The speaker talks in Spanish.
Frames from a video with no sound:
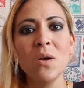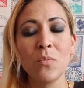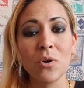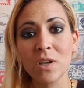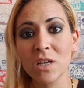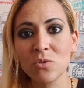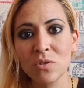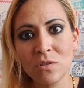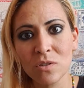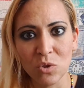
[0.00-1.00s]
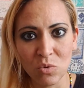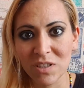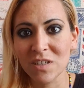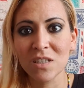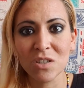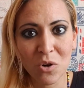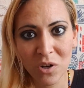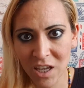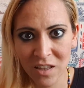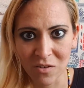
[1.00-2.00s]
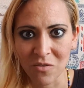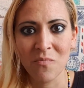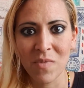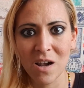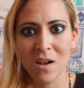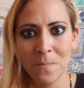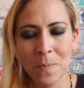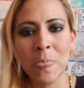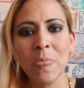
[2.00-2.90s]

porque eso es lo que tú estás escogiendo, ¿vale?